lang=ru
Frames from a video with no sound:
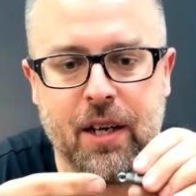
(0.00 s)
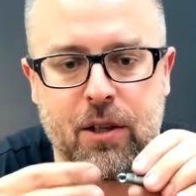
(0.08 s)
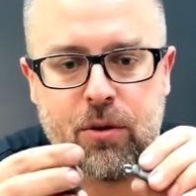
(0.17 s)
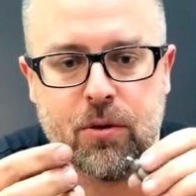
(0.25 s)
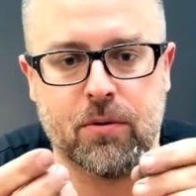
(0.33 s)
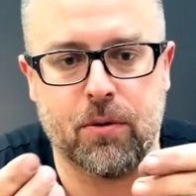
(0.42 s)

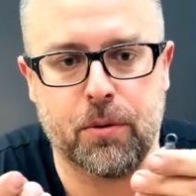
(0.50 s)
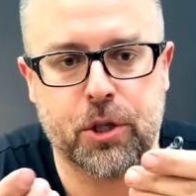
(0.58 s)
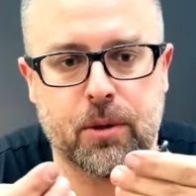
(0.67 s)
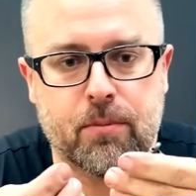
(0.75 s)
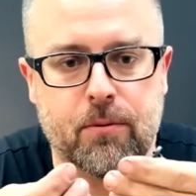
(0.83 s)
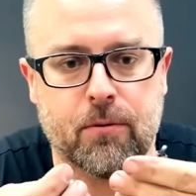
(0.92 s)
Ну, в
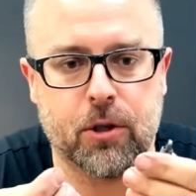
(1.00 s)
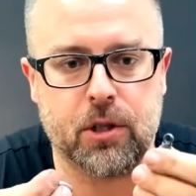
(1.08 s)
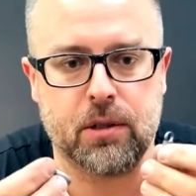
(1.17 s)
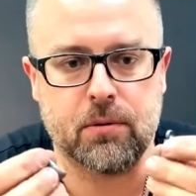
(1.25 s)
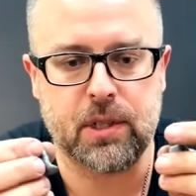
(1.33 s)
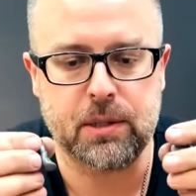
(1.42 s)
общем,
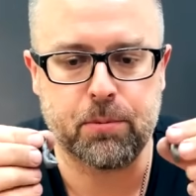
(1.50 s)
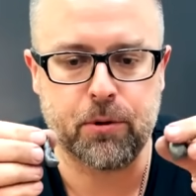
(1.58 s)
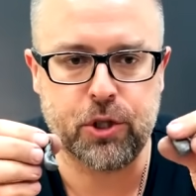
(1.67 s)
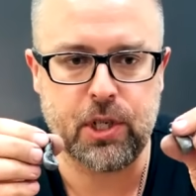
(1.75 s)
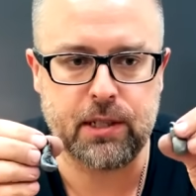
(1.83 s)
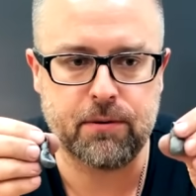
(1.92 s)
вот, у нас
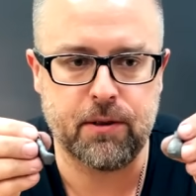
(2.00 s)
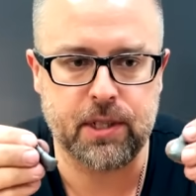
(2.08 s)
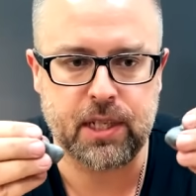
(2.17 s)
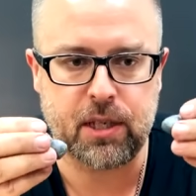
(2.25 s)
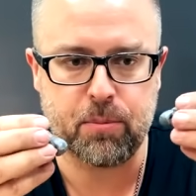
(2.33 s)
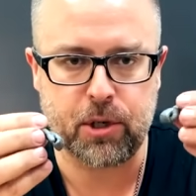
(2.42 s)
получились две
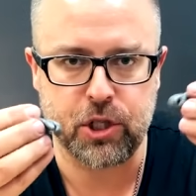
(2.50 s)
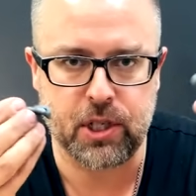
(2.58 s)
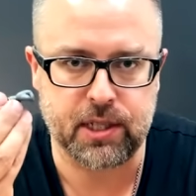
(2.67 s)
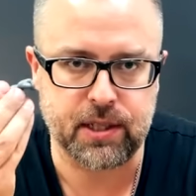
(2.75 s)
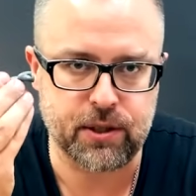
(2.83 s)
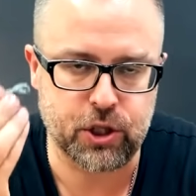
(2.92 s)
такие
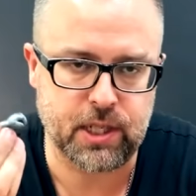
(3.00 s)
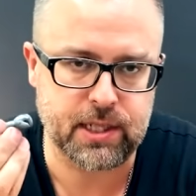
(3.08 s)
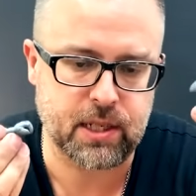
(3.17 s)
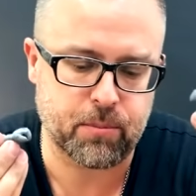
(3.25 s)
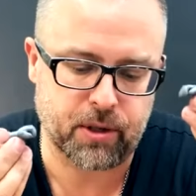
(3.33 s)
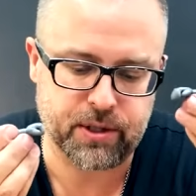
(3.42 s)
перчатки. И
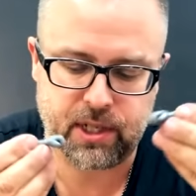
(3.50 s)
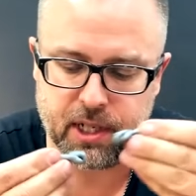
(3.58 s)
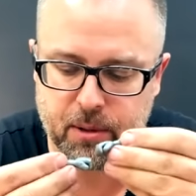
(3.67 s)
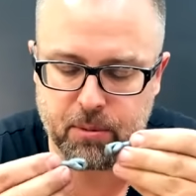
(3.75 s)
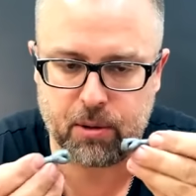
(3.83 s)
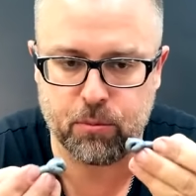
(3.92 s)
сейчас я просто
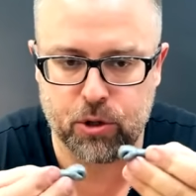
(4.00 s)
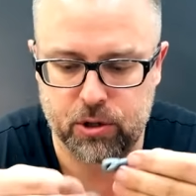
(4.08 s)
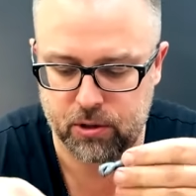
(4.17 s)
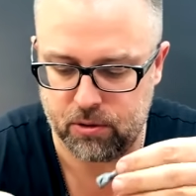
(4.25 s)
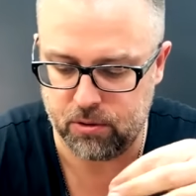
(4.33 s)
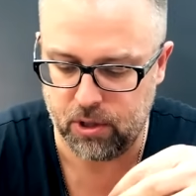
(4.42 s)
их
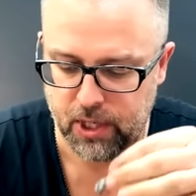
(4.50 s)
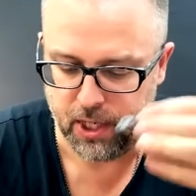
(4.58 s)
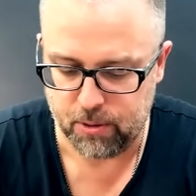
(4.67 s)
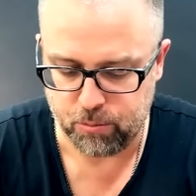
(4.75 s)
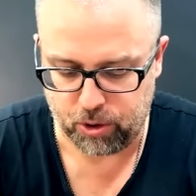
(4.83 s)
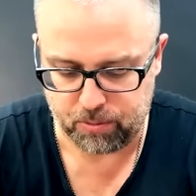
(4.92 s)
обработаю
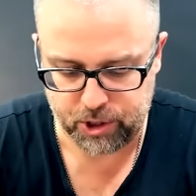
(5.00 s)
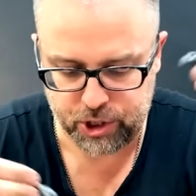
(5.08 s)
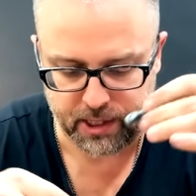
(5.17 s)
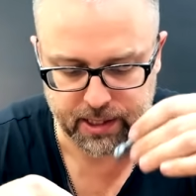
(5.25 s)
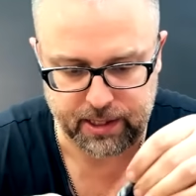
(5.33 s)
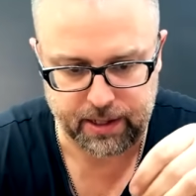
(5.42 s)

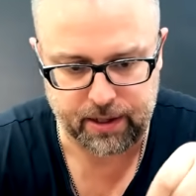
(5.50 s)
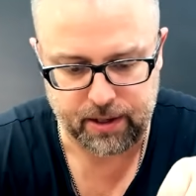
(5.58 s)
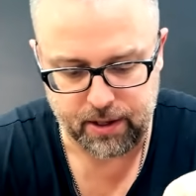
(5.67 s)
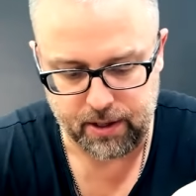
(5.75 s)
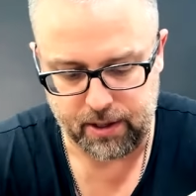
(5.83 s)
бормашинкой.